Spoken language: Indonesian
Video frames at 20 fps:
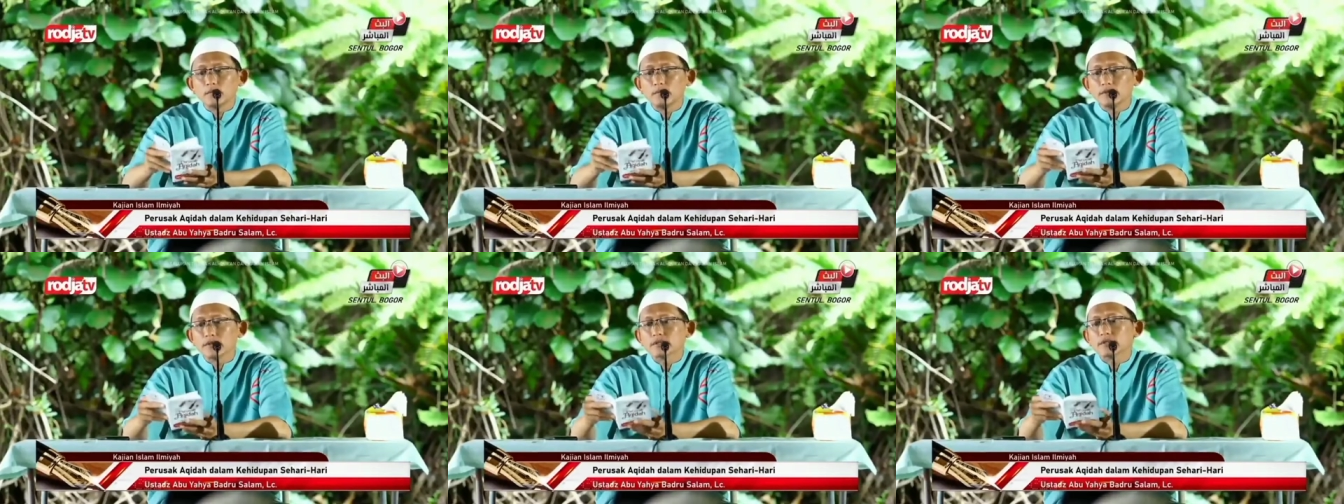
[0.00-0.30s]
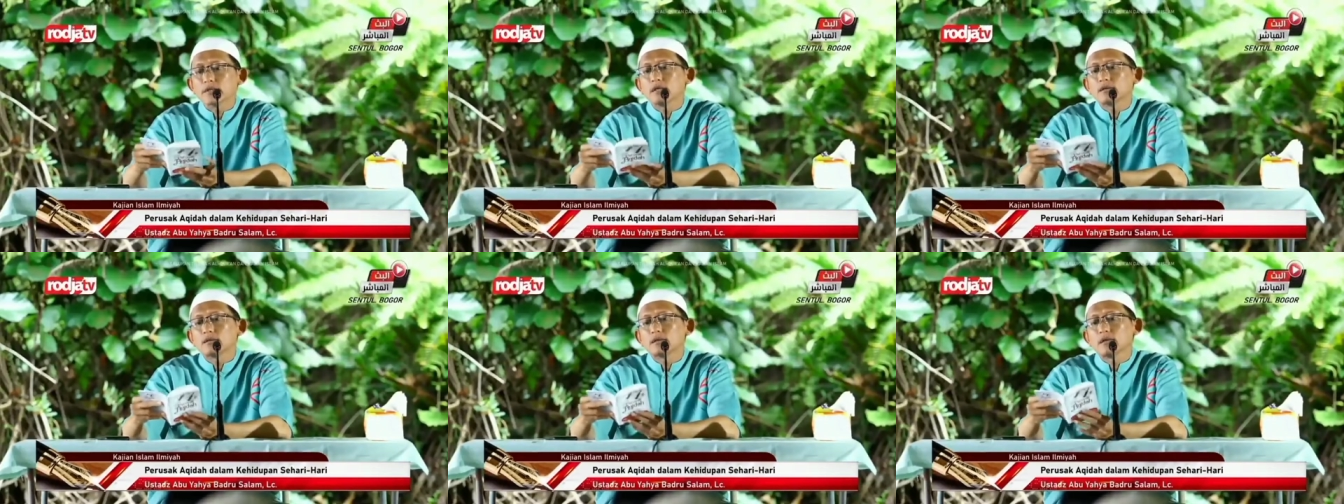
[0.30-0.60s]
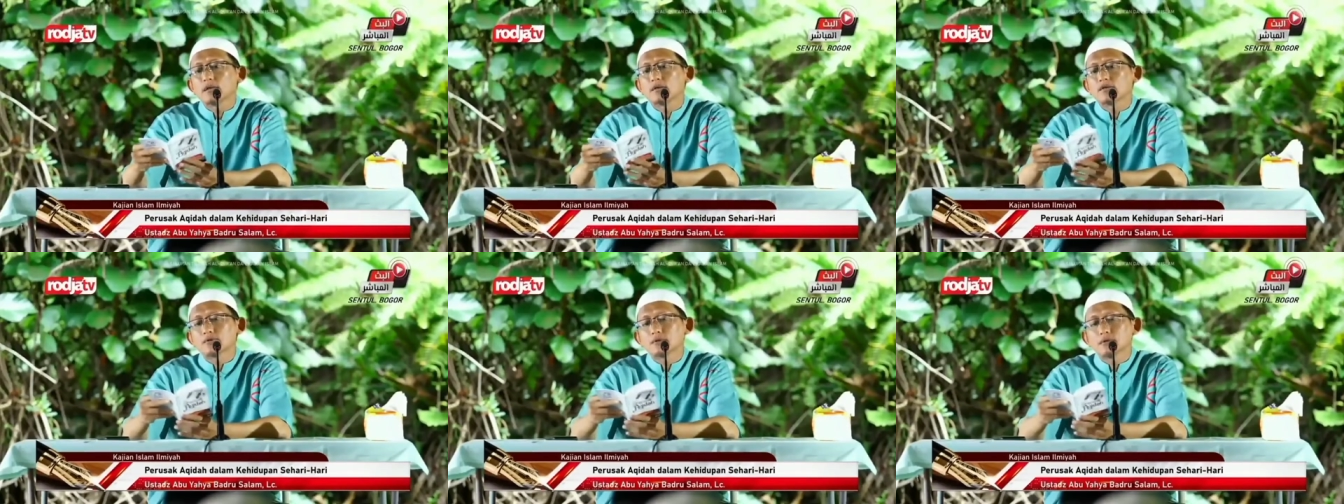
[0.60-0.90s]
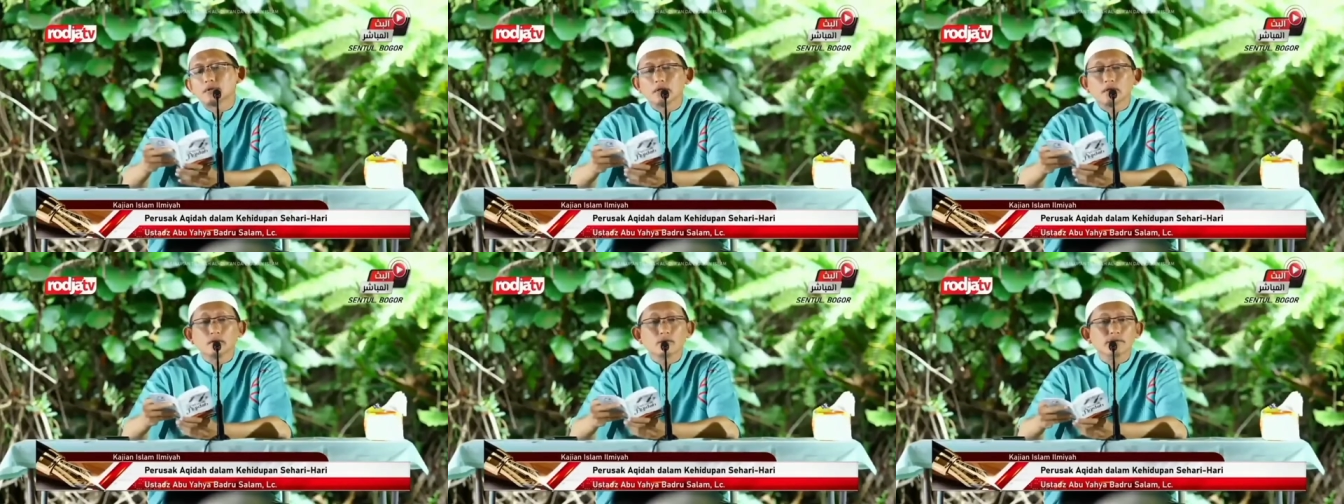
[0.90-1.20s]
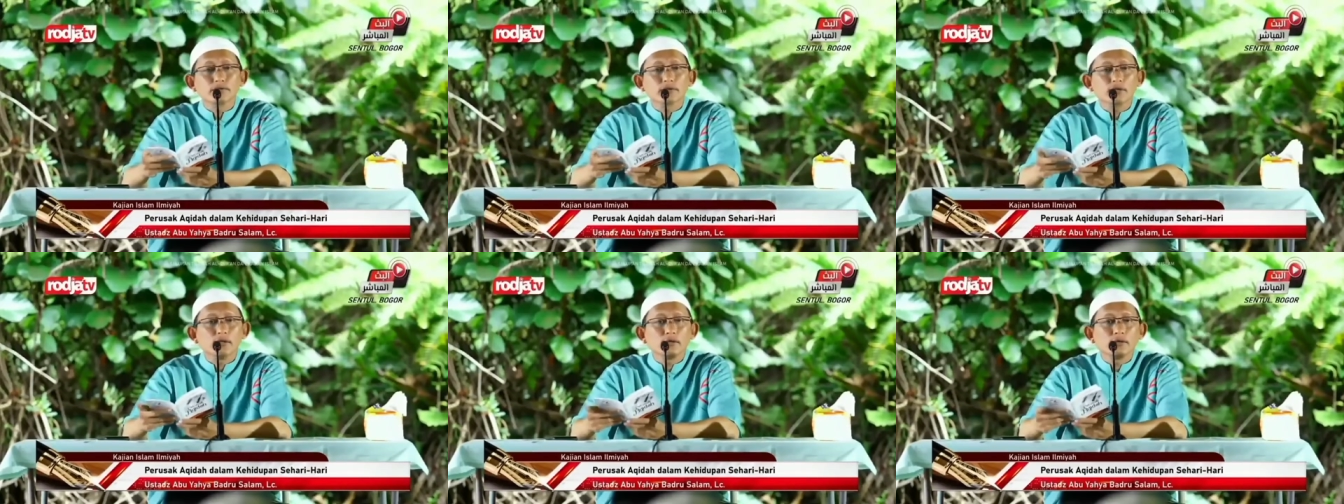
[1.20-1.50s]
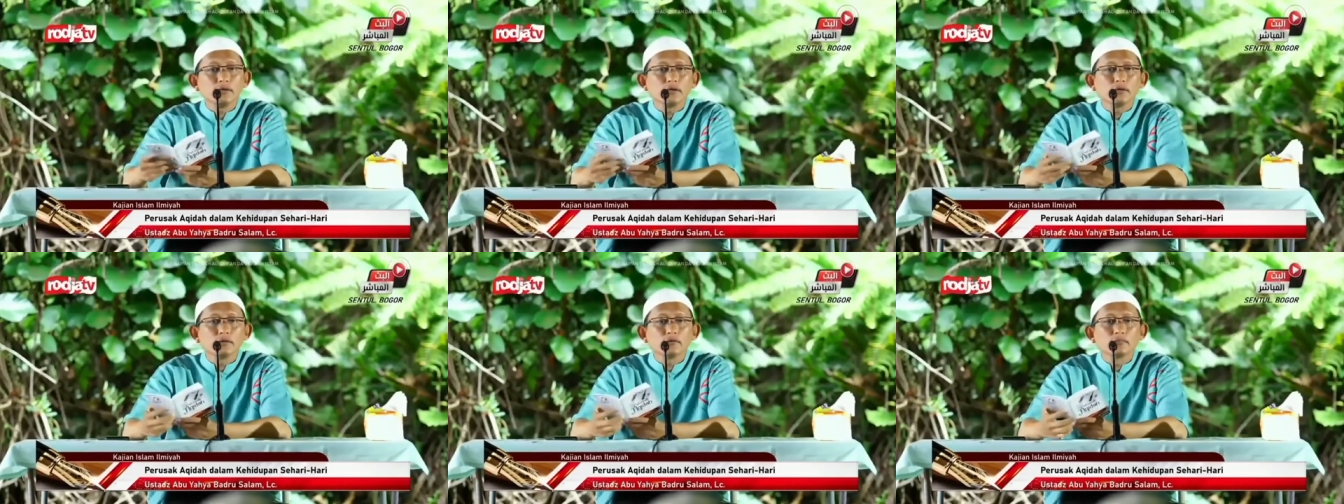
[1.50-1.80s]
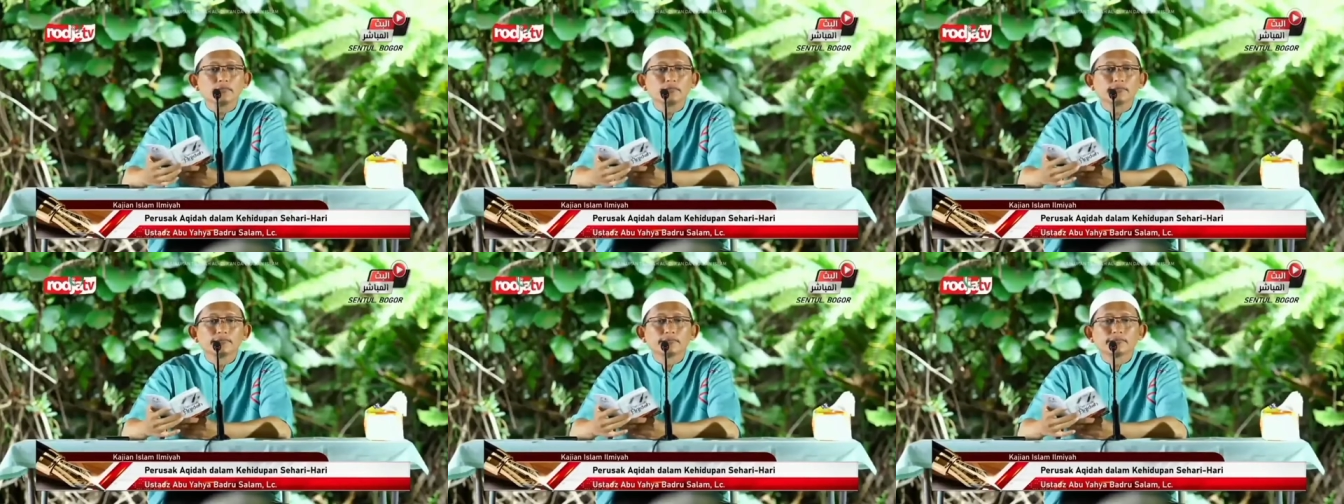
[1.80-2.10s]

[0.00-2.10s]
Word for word: yang menyesatkan saudaraku sekalian.